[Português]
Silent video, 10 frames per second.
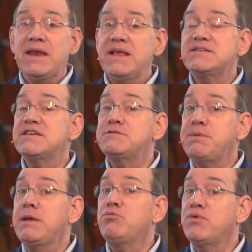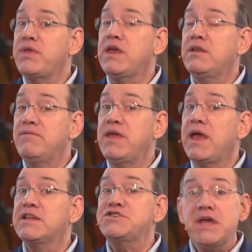E ele diz que as pessoas no
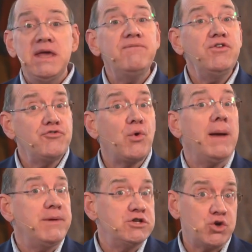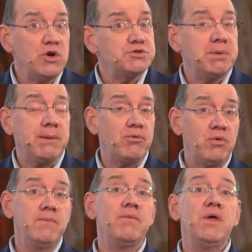final dos tempos, incluindo pessoas na
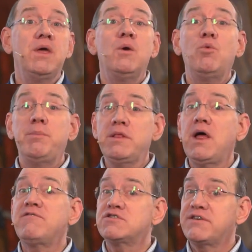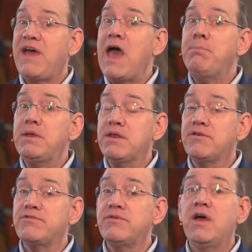igreja, serão amantes da
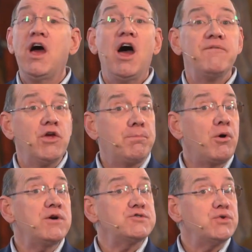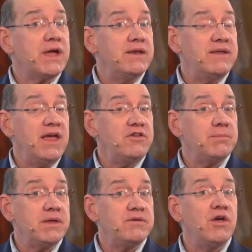felicidade, do contentamento
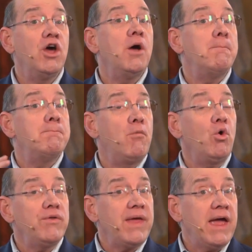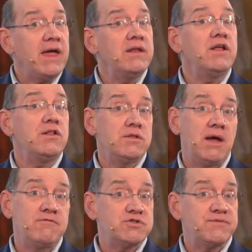pessoal, mais do que
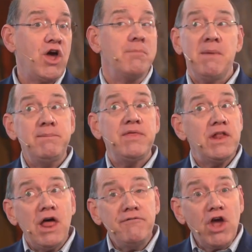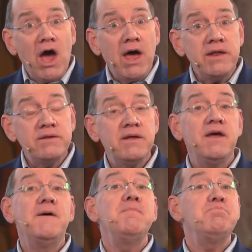amantes de Deus. Talvez amem a
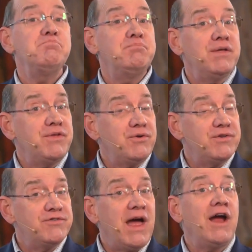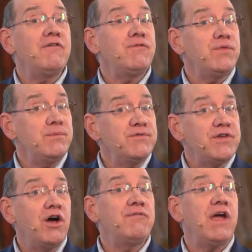Deus, mas o seu desejo por si
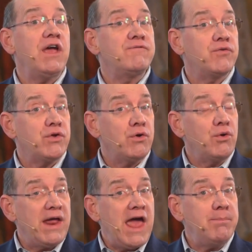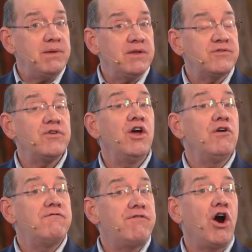mesmas e por sua própria
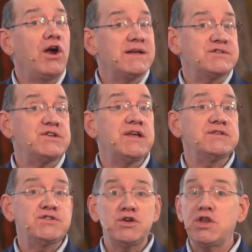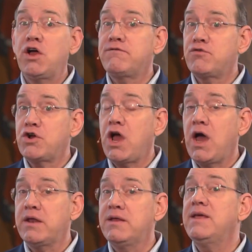felicidade excede em muito o amor delas por
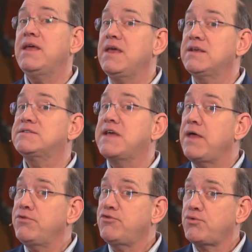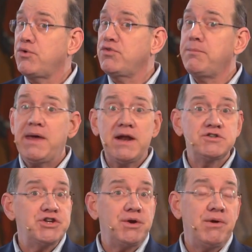Deus. Será que isso é verdade
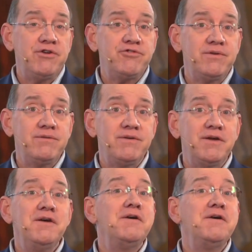sobre nossa geração?